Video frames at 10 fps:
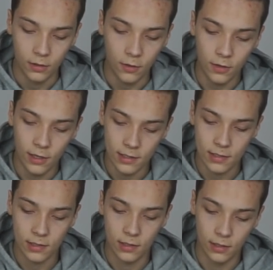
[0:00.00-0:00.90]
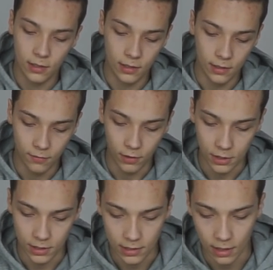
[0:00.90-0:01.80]
oraz e,
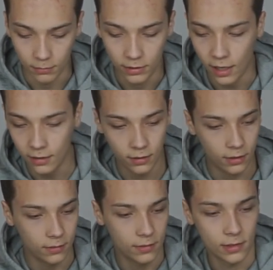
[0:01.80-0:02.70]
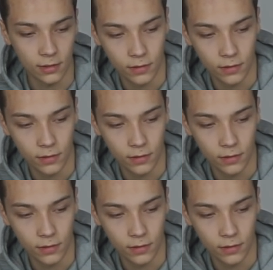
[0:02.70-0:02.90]
właśnie sam tank. Za